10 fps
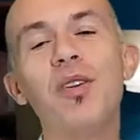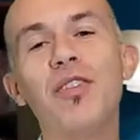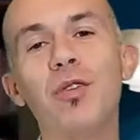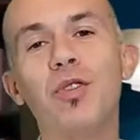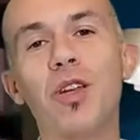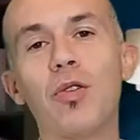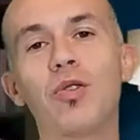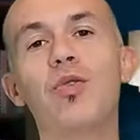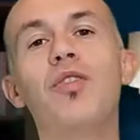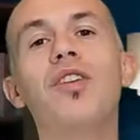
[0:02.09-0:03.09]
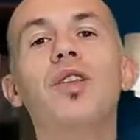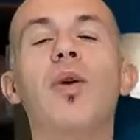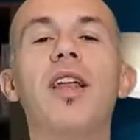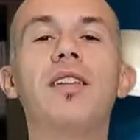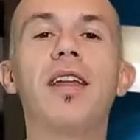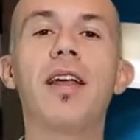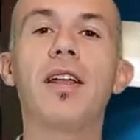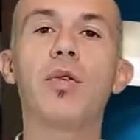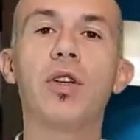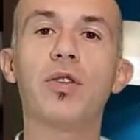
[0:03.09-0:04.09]
benvenuti nello studio virtuale di
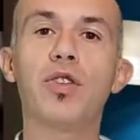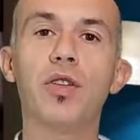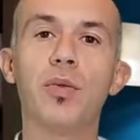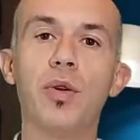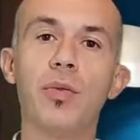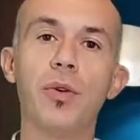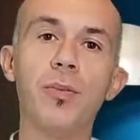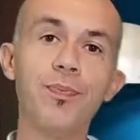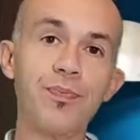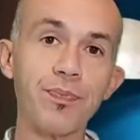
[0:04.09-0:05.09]
Runner 451.